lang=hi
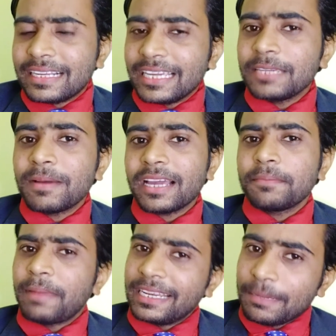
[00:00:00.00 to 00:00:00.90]
कई
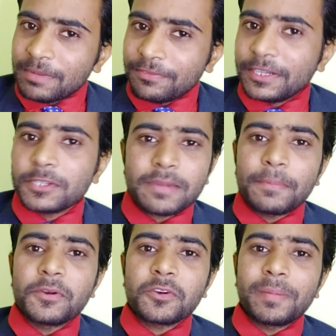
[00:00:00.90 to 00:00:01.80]
बार मैंने अपने वीडियोज़ में
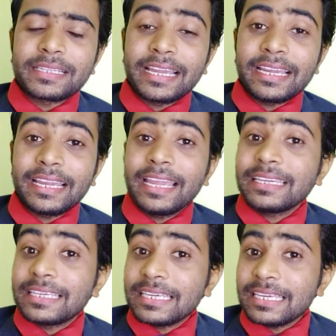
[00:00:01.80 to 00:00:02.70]
आप लोगों को बताया है
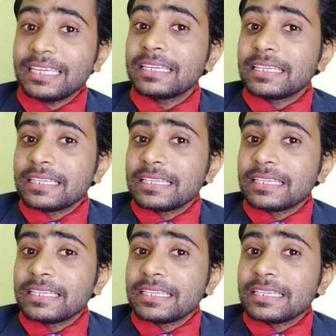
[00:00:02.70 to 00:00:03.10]
कि